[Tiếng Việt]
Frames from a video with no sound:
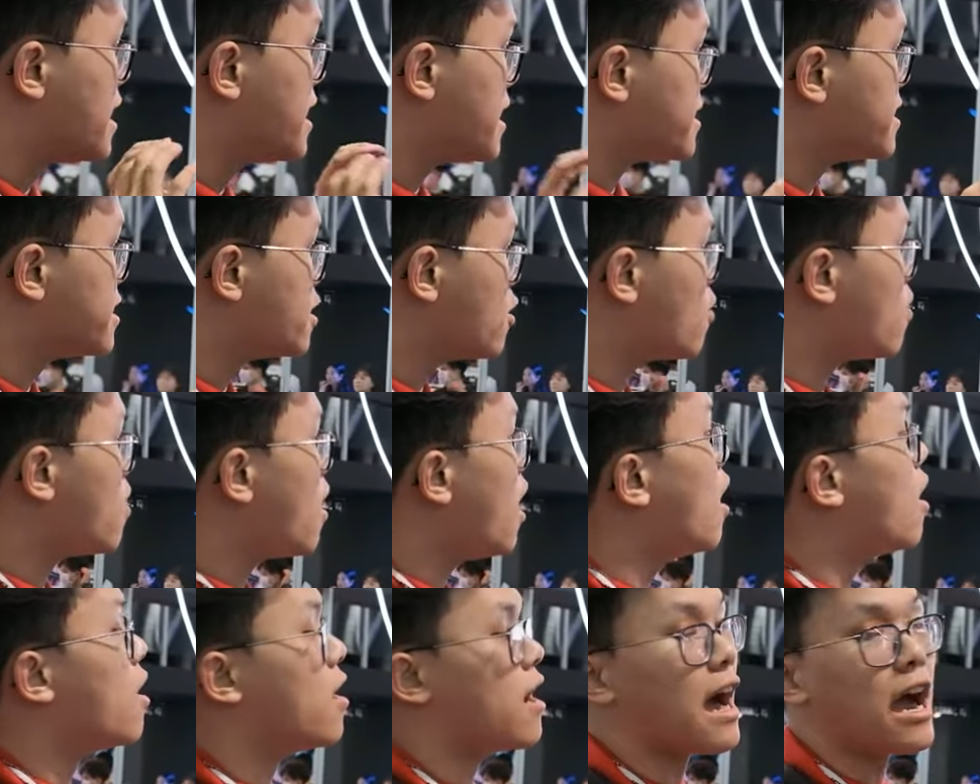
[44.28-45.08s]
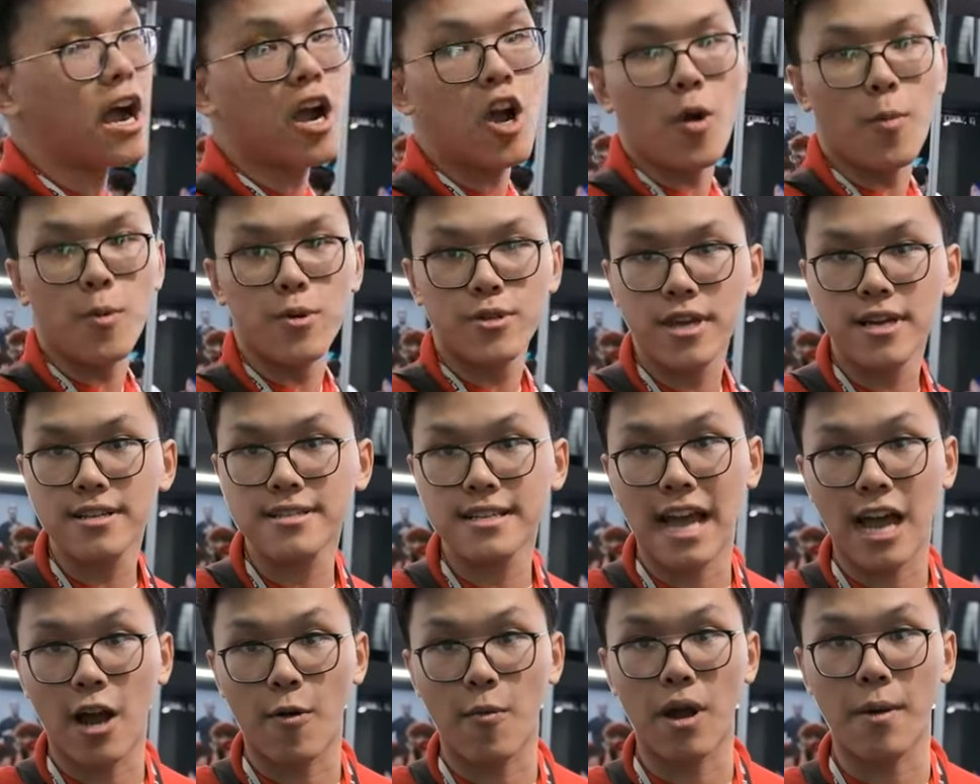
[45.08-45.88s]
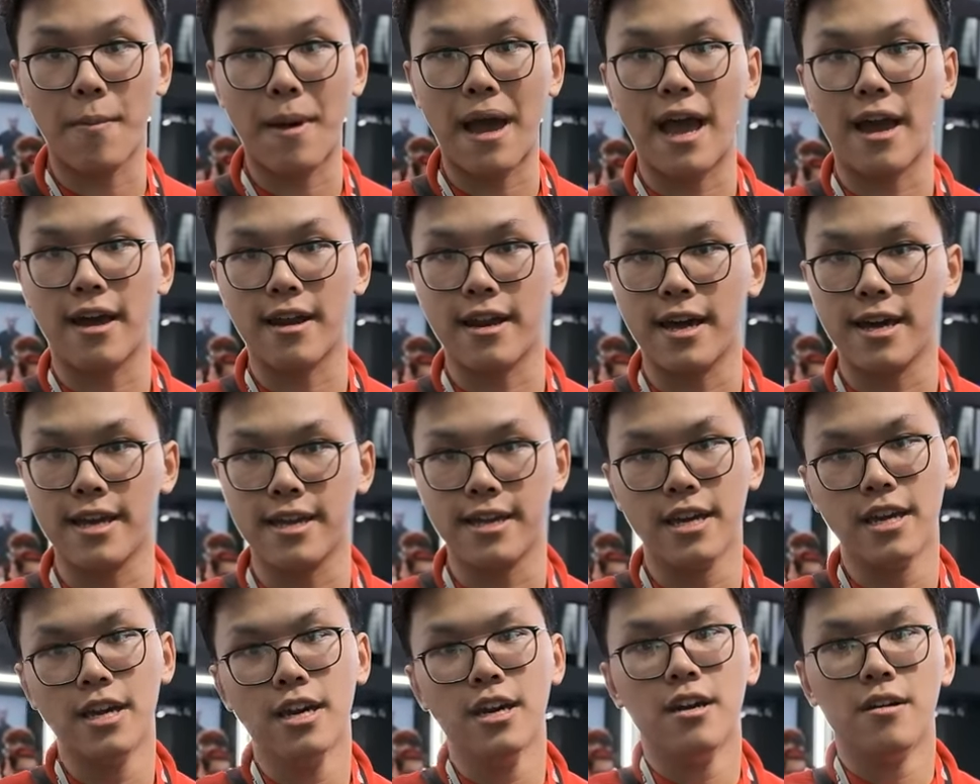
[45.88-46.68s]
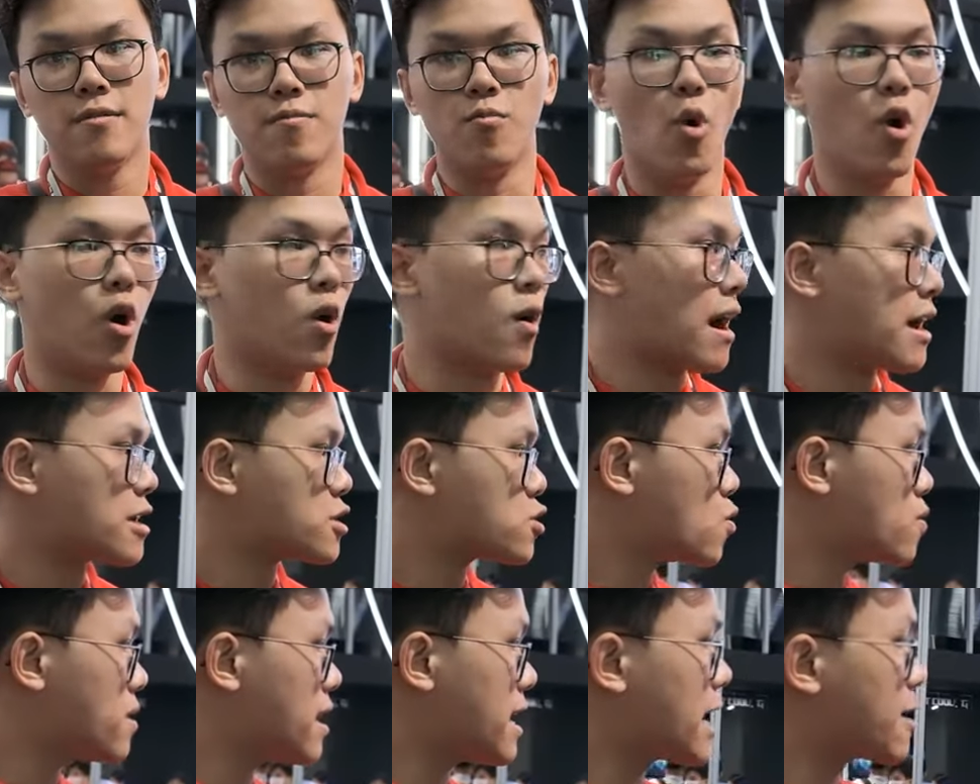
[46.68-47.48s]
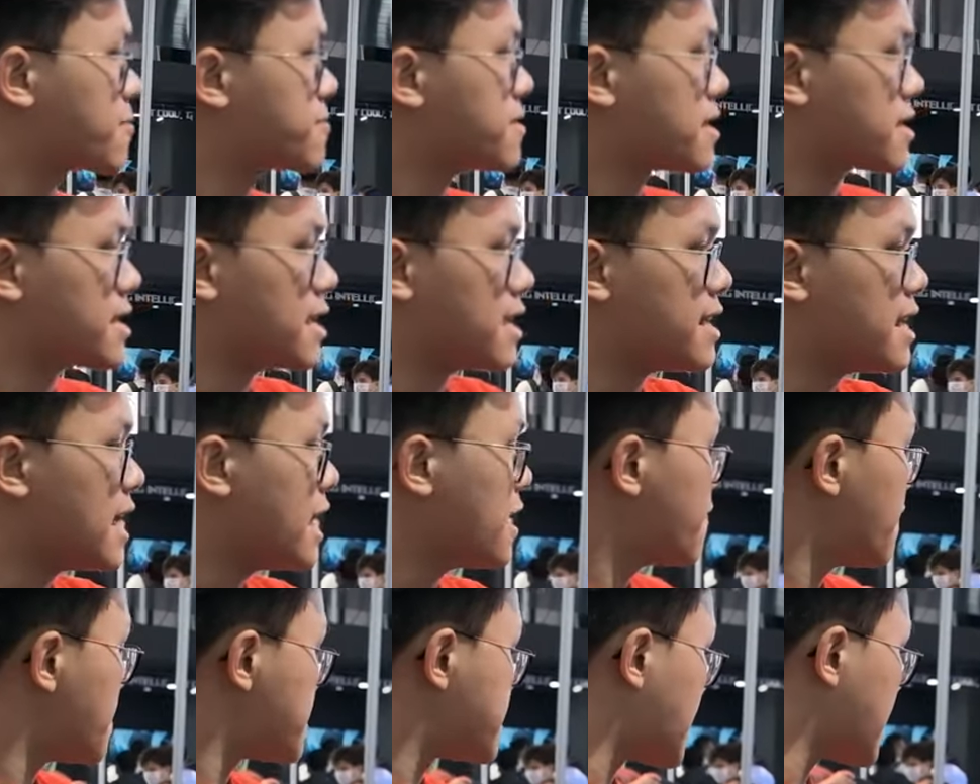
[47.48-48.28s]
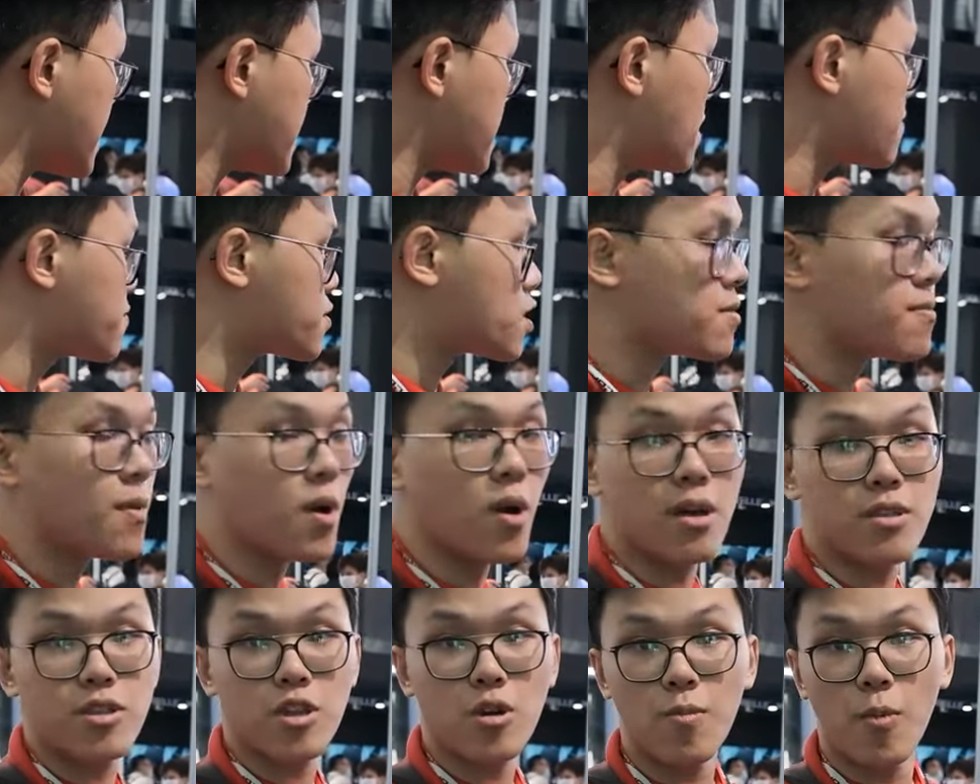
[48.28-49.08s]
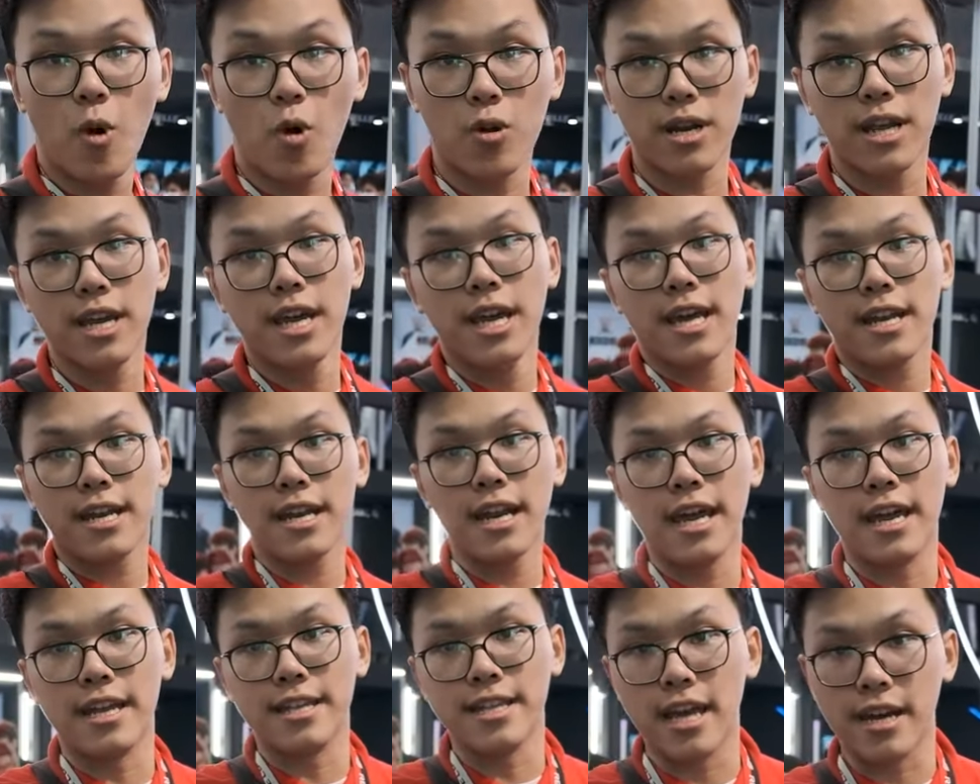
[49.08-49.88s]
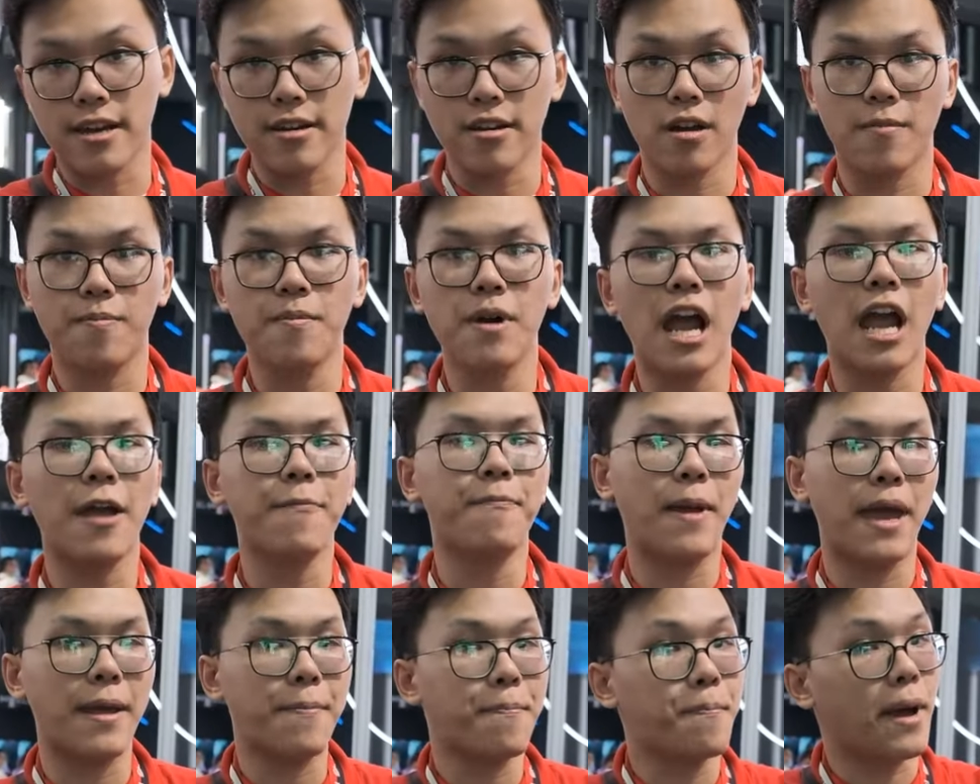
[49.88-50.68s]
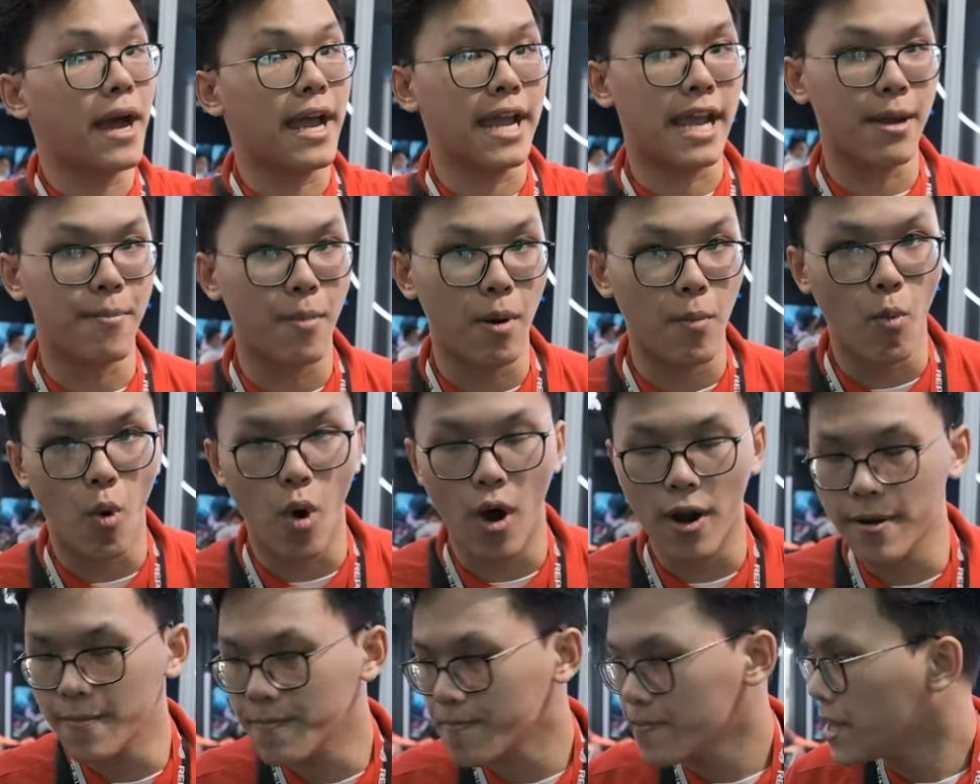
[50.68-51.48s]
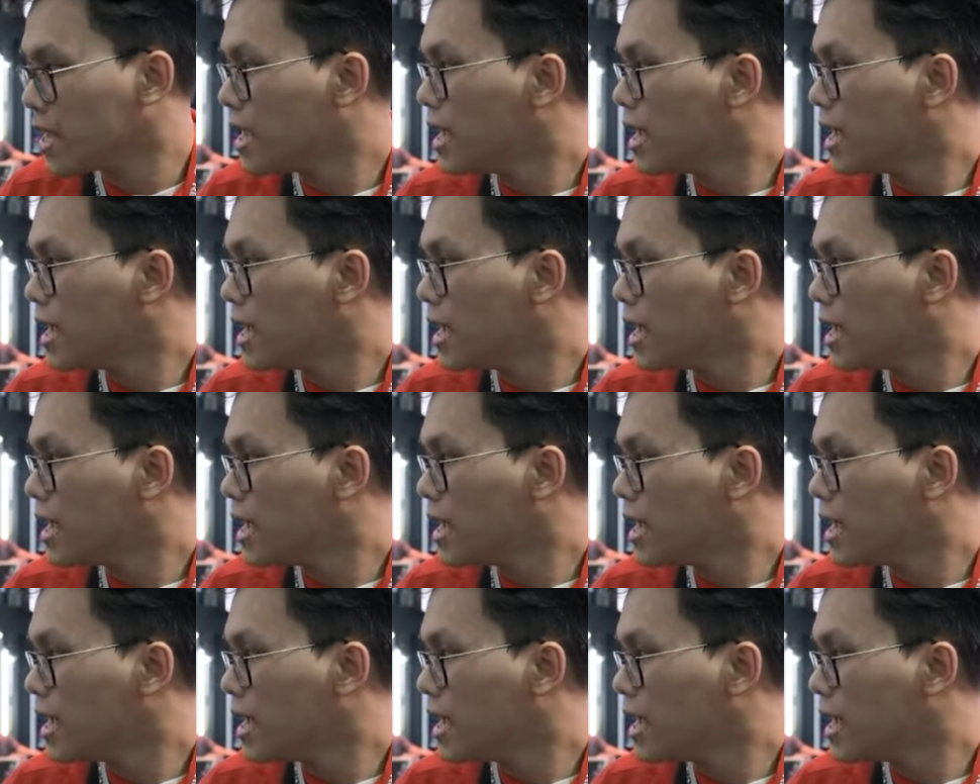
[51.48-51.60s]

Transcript: hiện hữu ở Computex hai không hai ba ở đây. Buồn với a sус, anh em có thể đến đây và trải nghiệm từng mẫu laptop một để nhận được mức ép pê ét mà anh em mong muốn.